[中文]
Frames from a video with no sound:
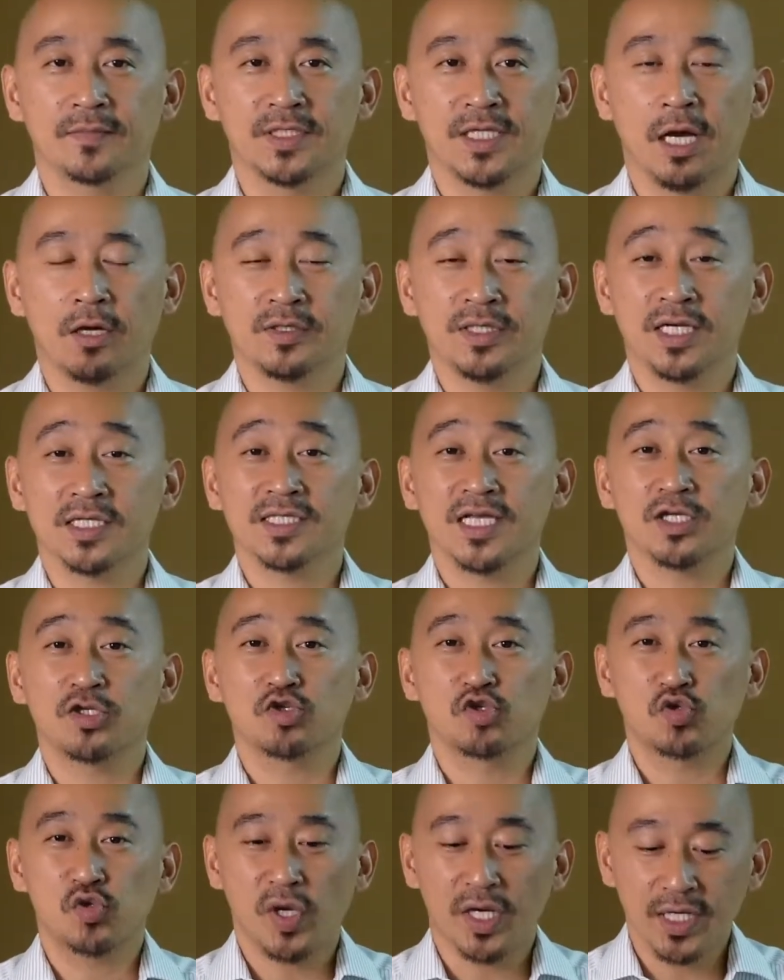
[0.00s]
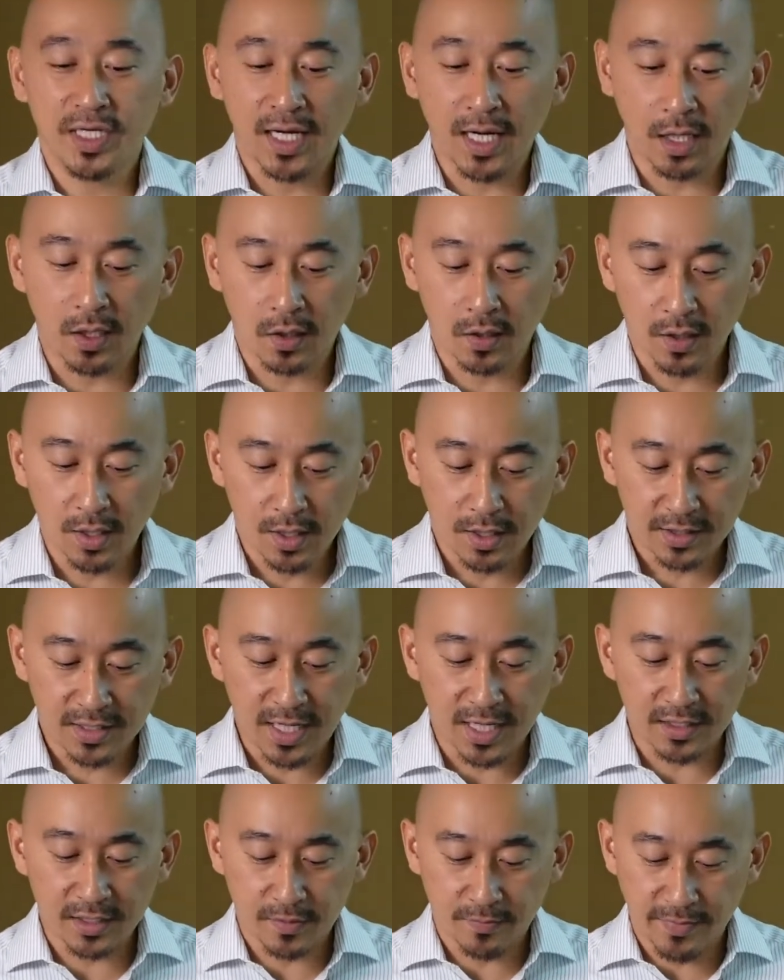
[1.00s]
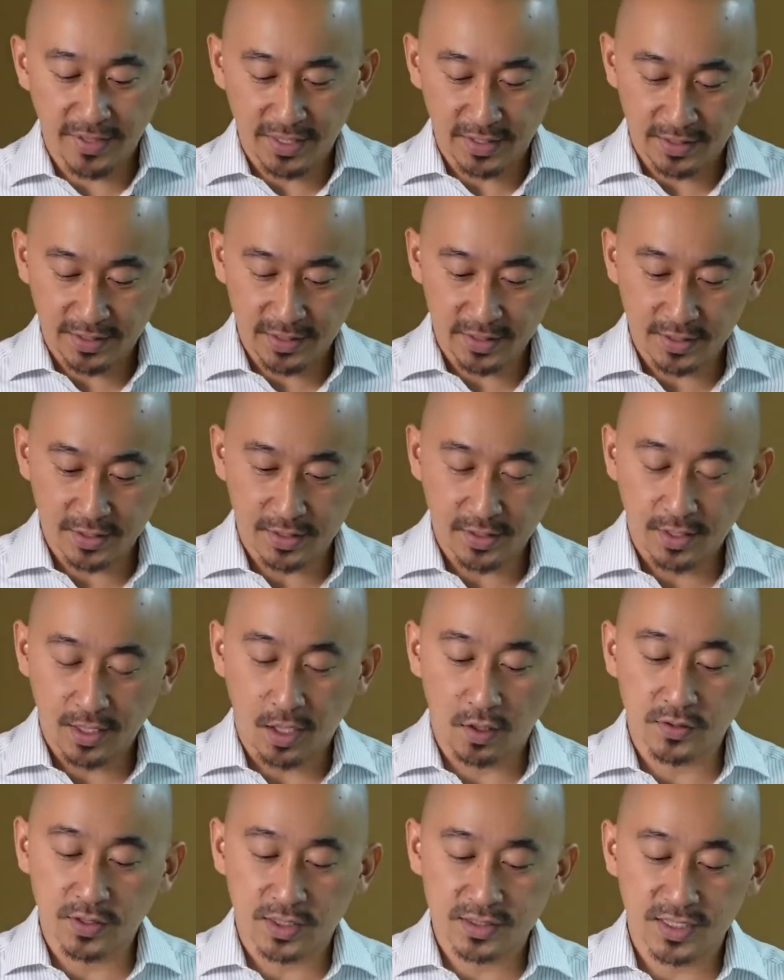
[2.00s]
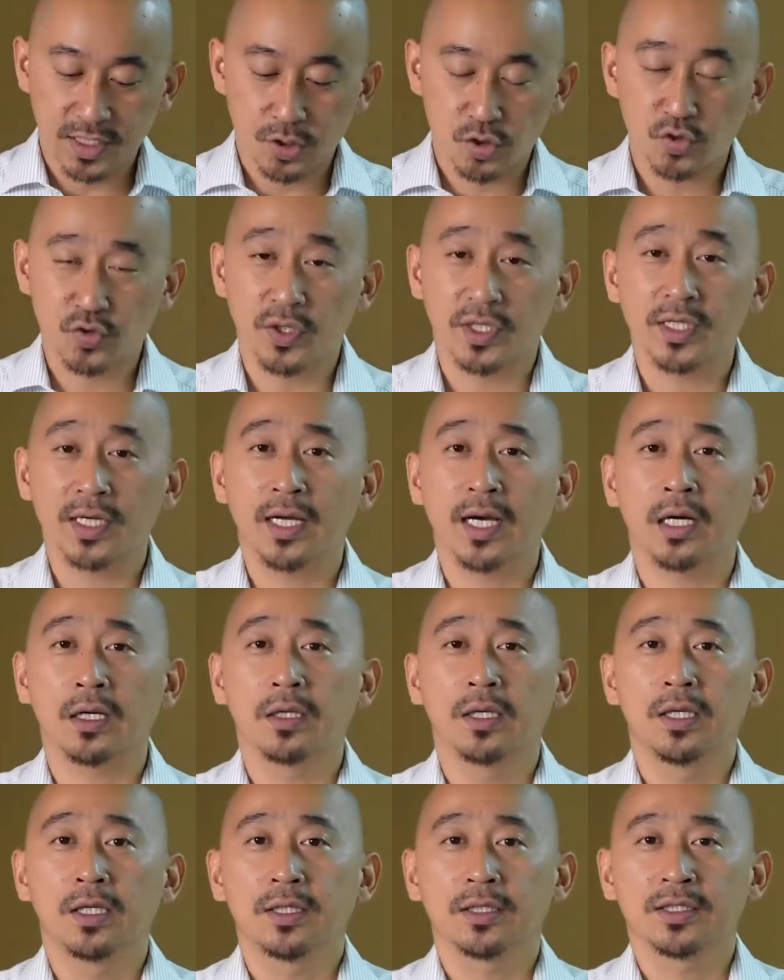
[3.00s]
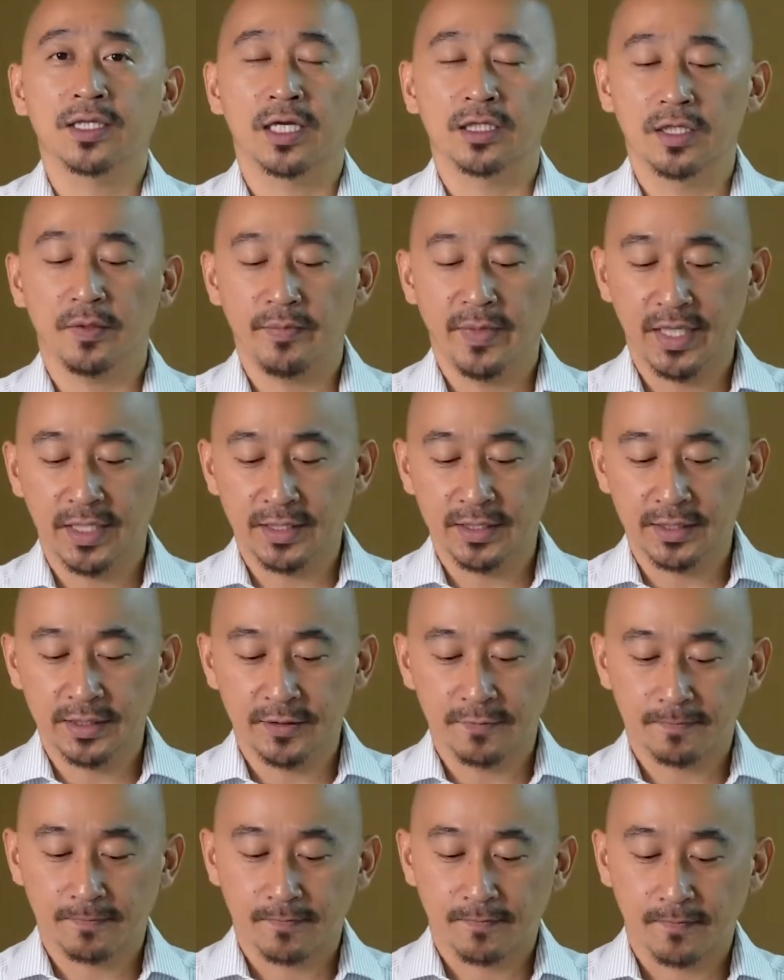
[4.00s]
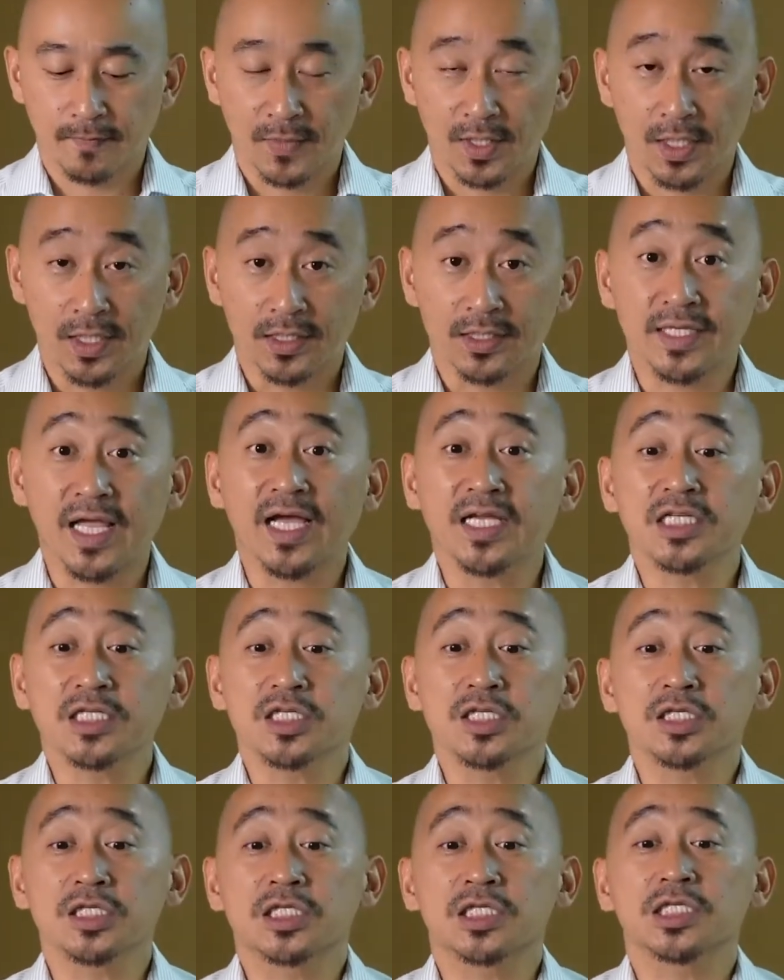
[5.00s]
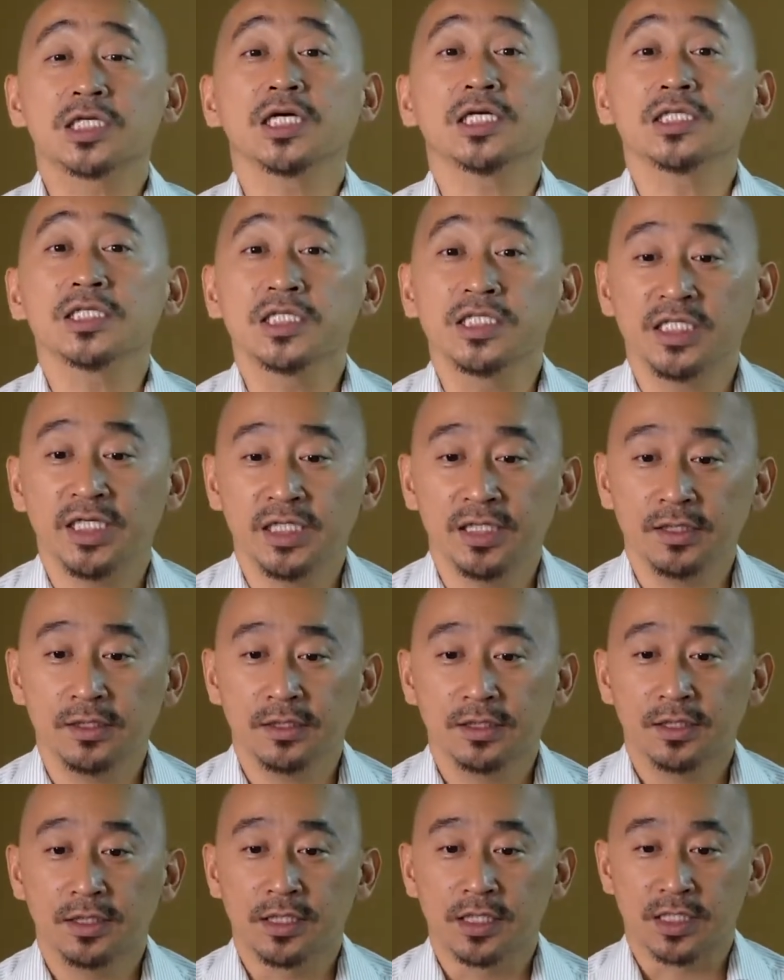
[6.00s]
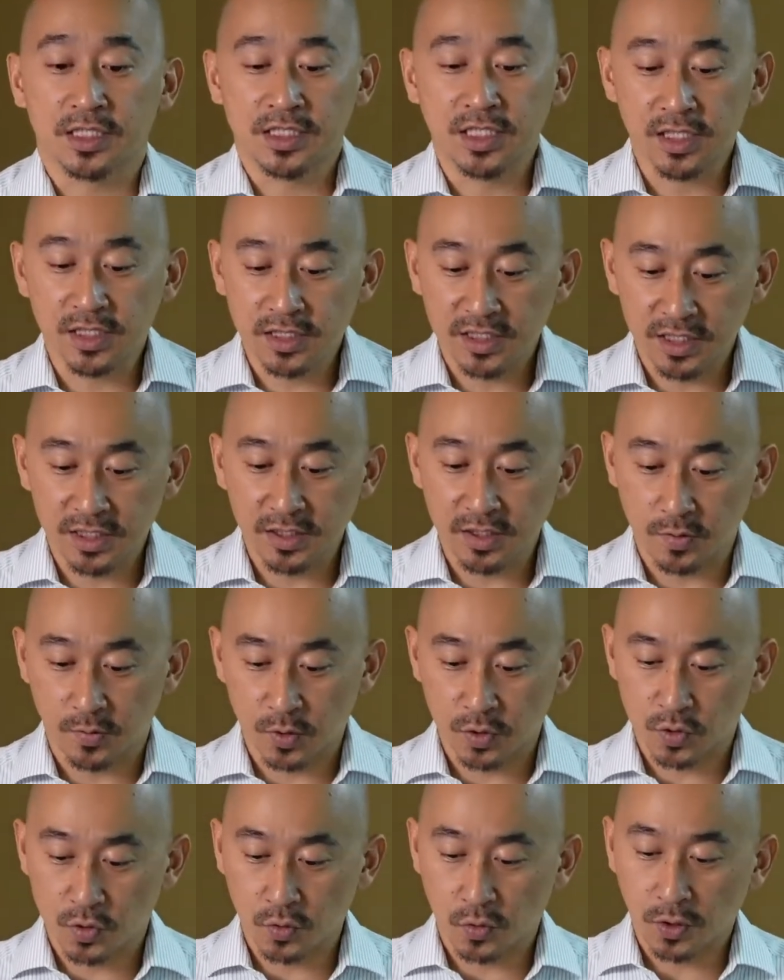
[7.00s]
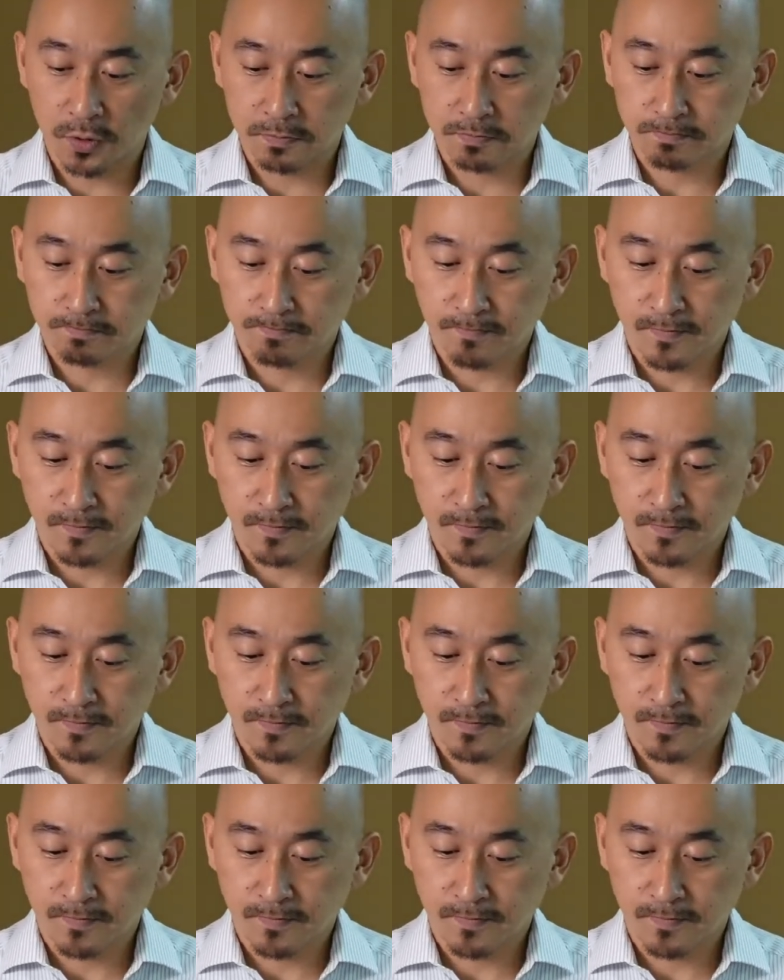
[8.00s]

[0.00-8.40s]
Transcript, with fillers: 好像在宣告它的美丽，好像在宣告它的美丽。但是圣经。”圣经怎么说？